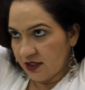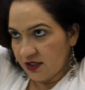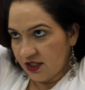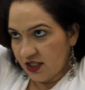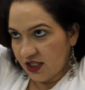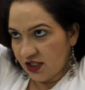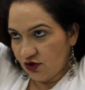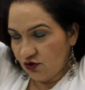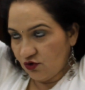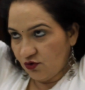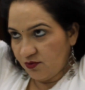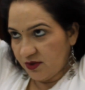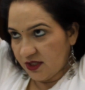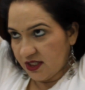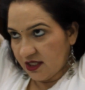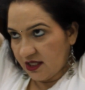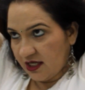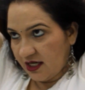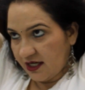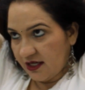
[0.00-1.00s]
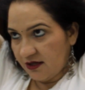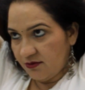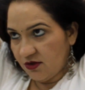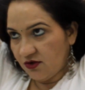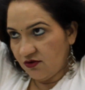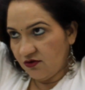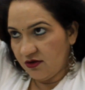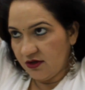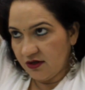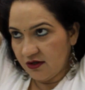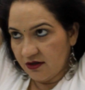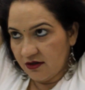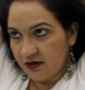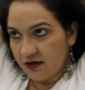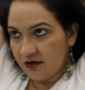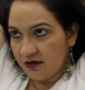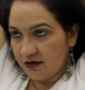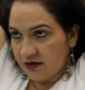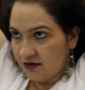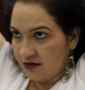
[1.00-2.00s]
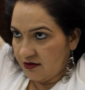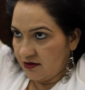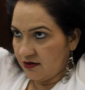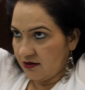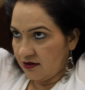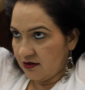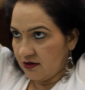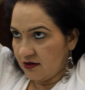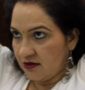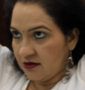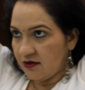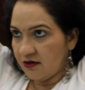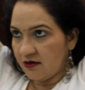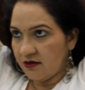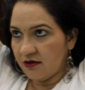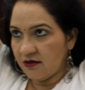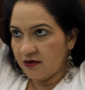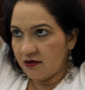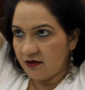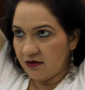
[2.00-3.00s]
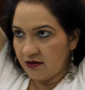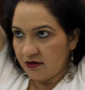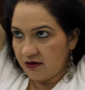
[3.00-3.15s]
देखिए ऊपर तक आ रहा है बिल्कुल हाँ।